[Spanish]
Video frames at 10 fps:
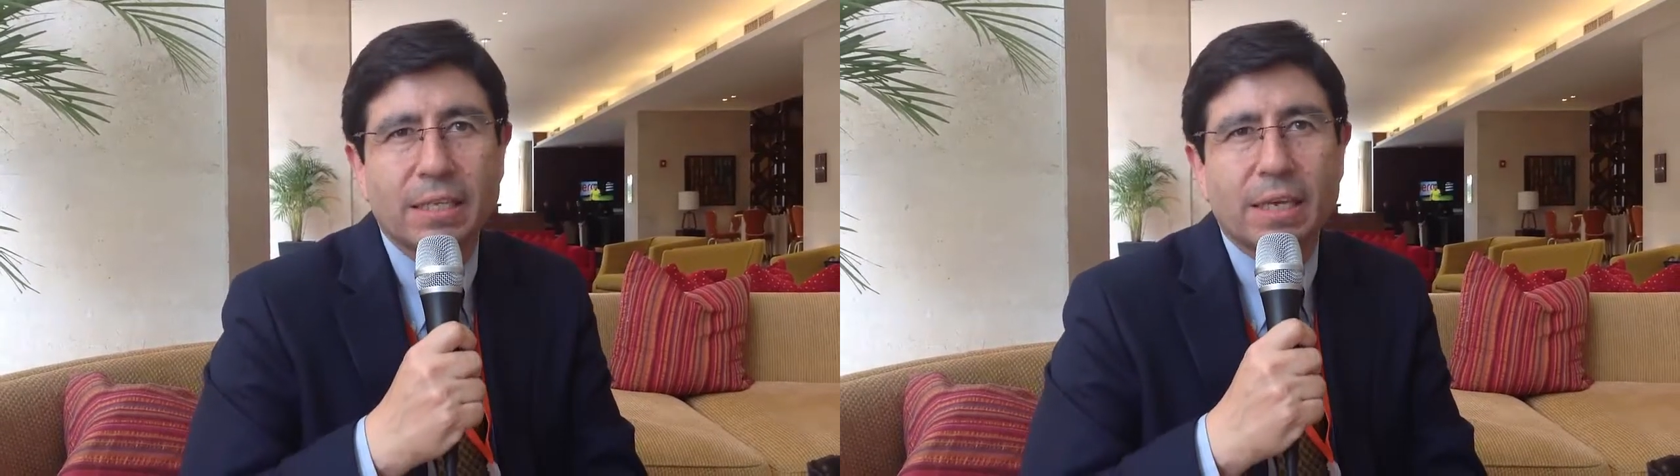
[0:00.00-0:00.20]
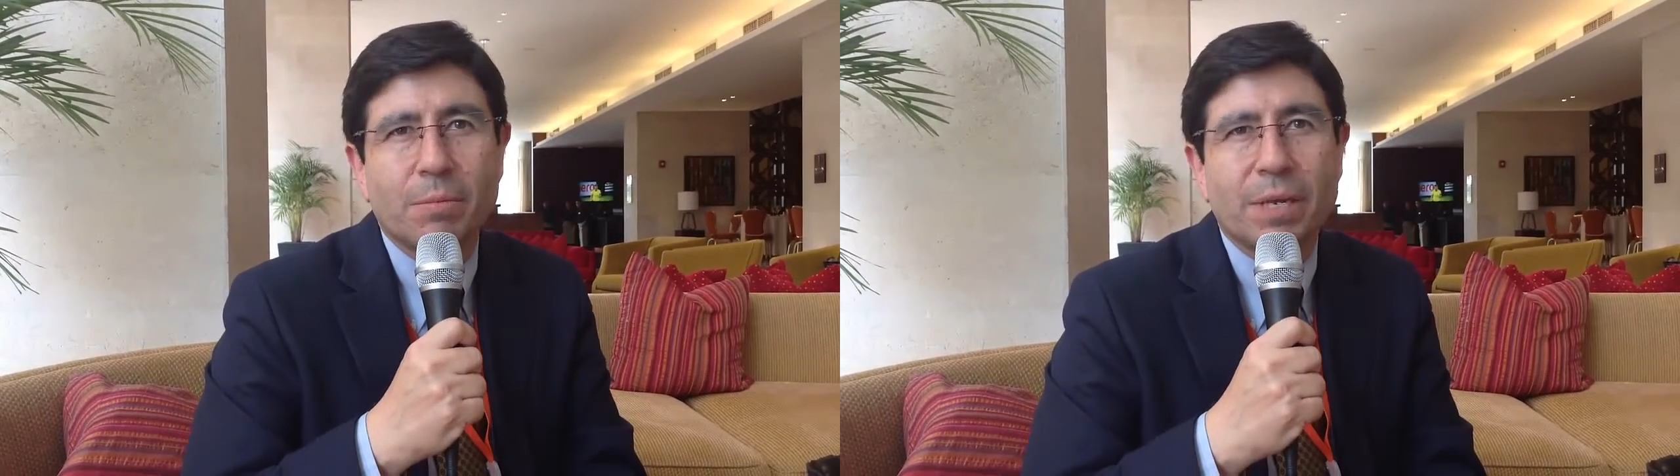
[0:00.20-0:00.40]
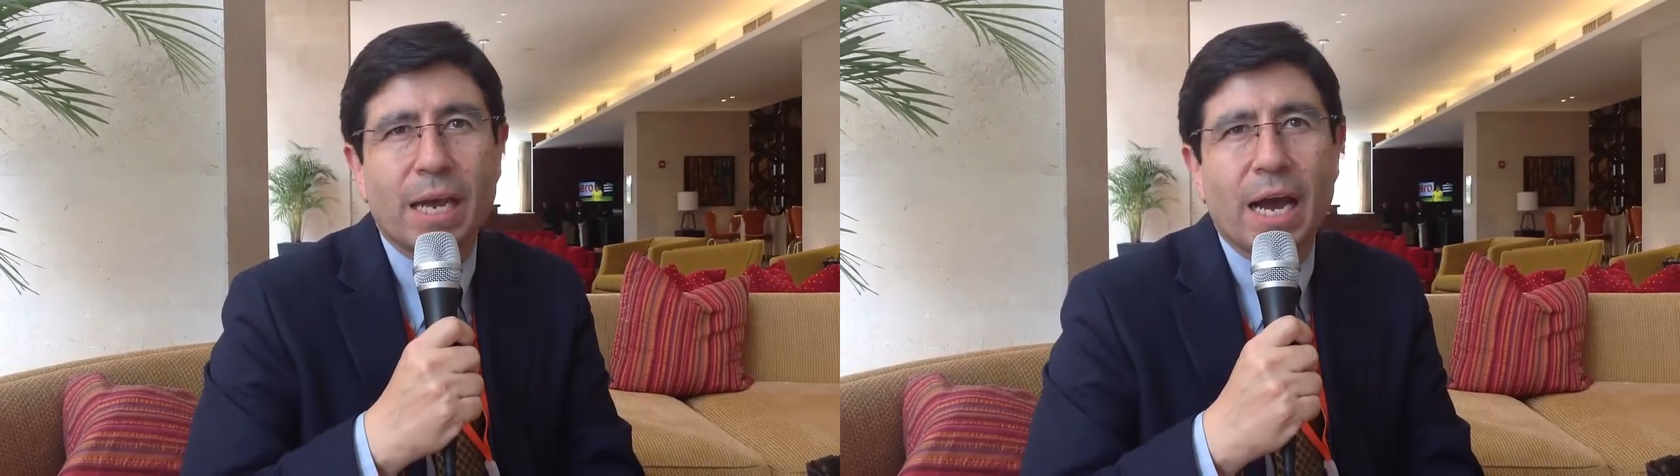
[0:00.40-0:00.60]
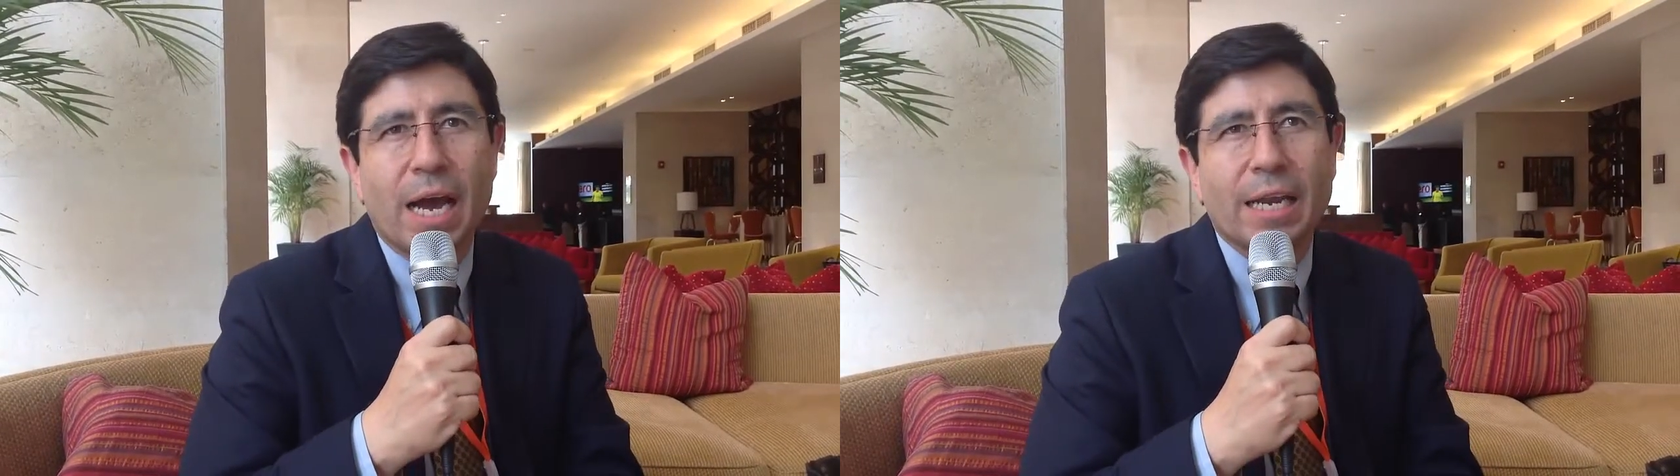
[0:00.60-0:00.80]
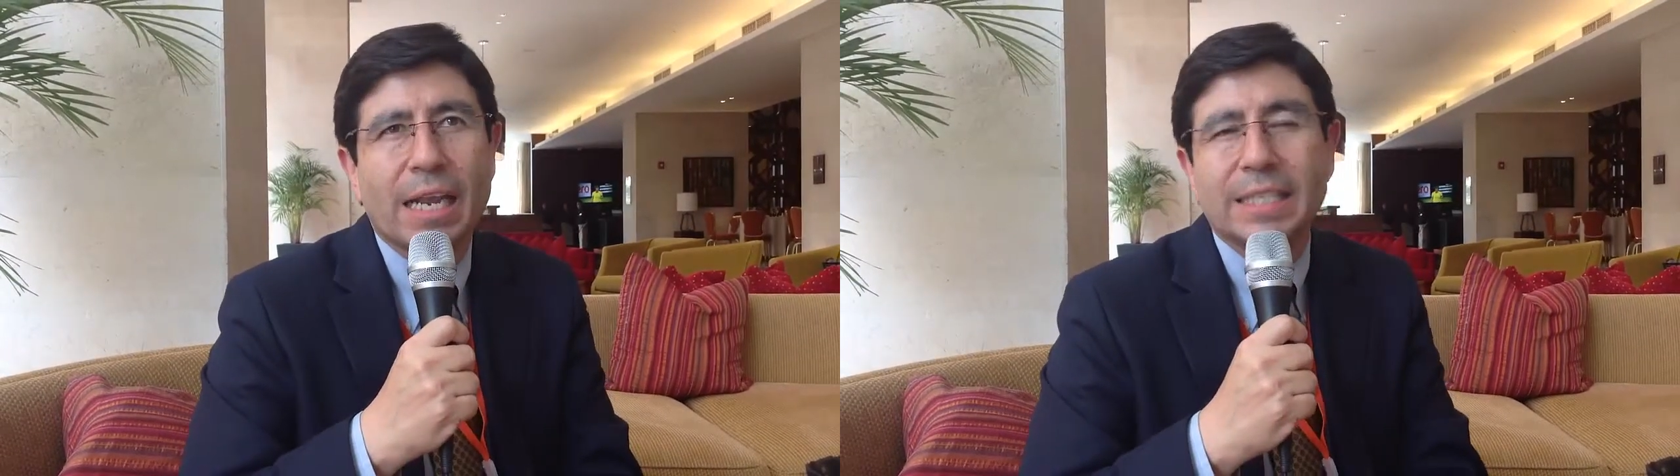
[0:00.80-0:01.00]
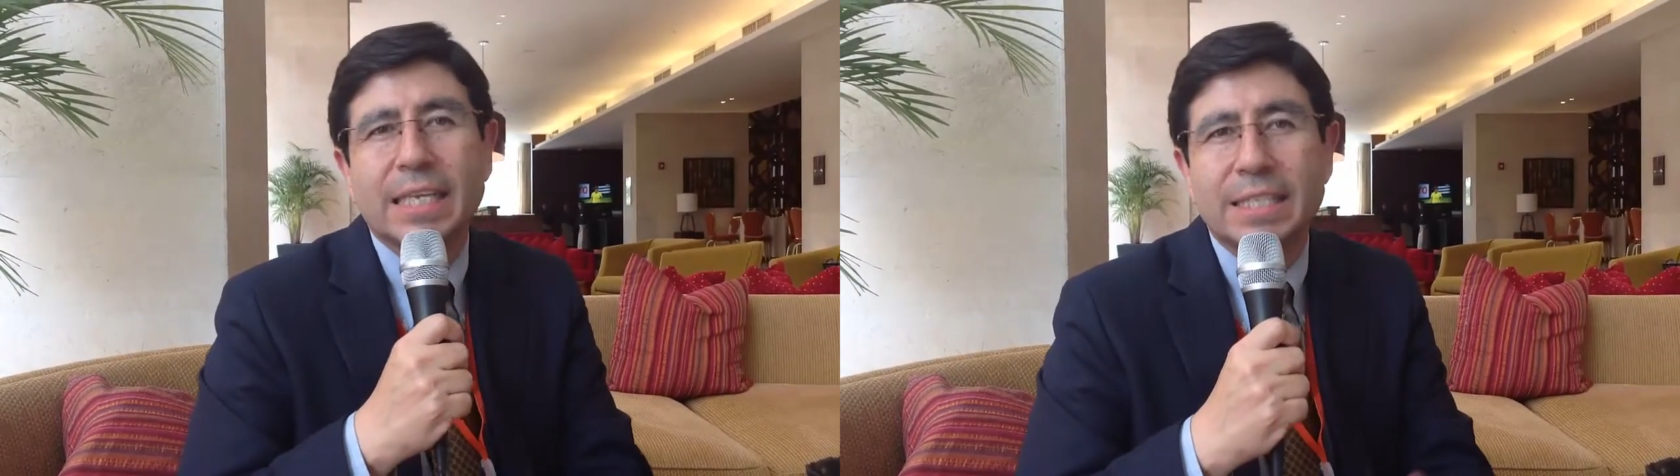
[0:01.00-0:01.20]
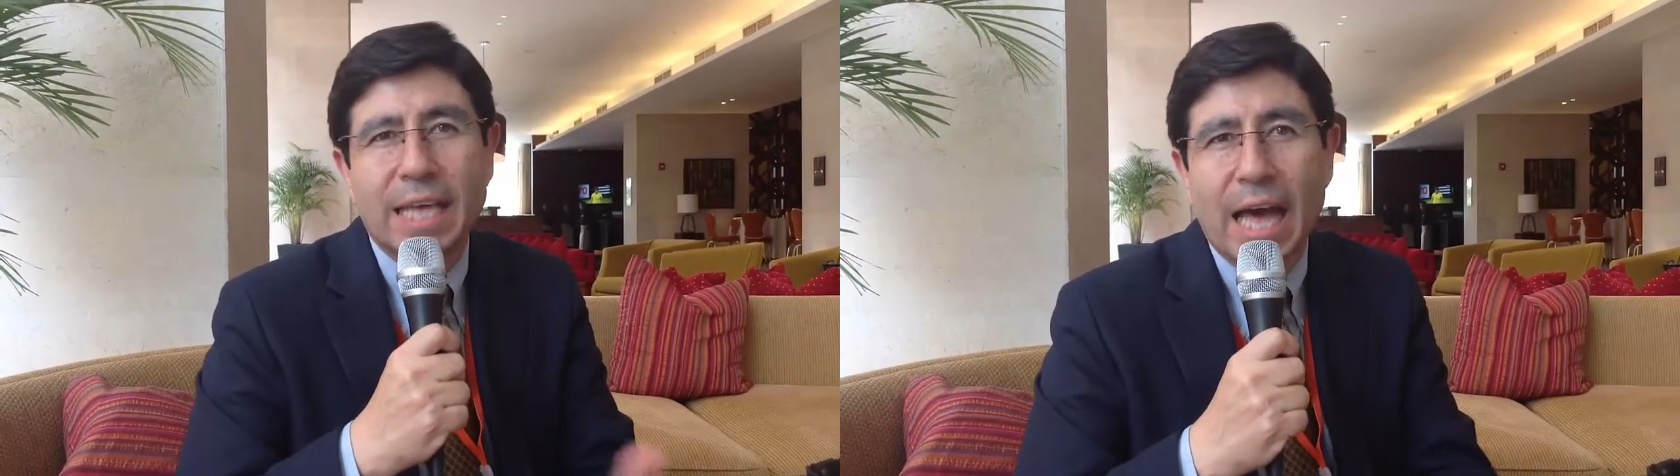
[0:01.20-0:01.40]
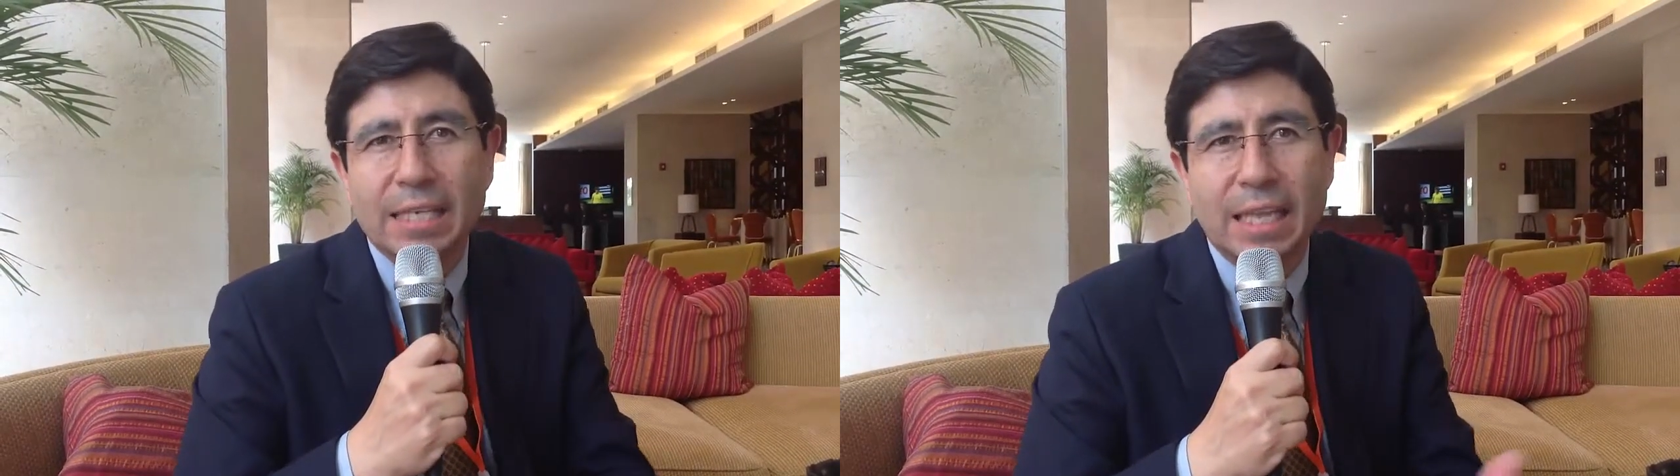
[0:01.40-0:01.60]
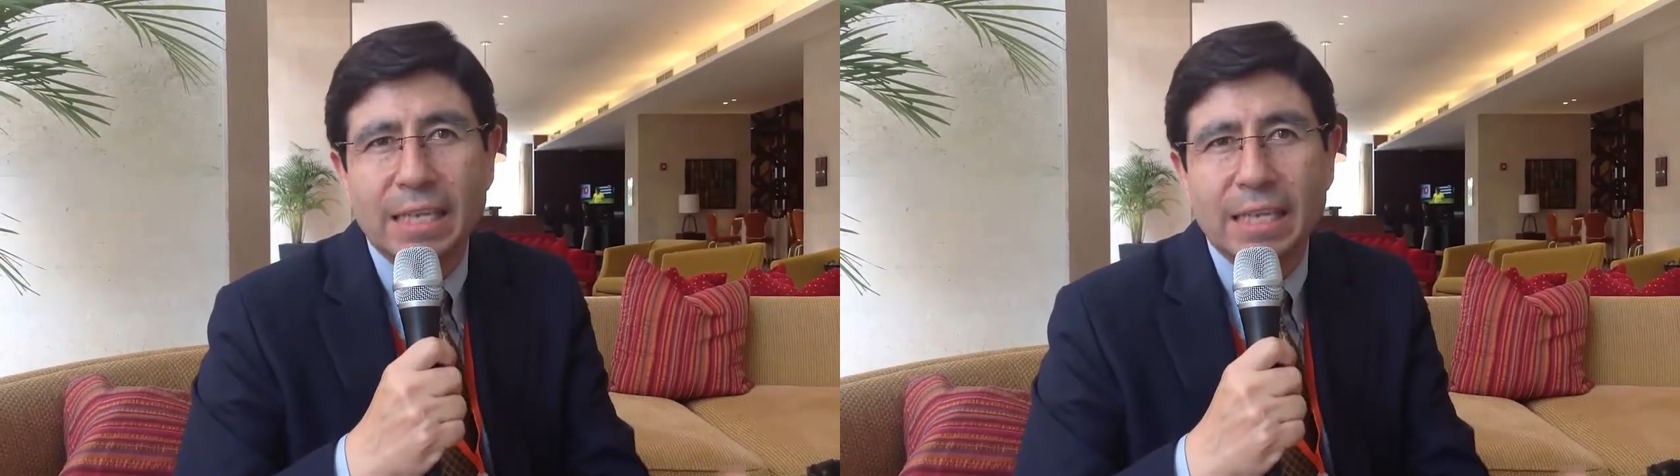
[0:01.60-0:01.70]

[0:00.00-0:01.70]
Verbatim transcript: determinar las densidades de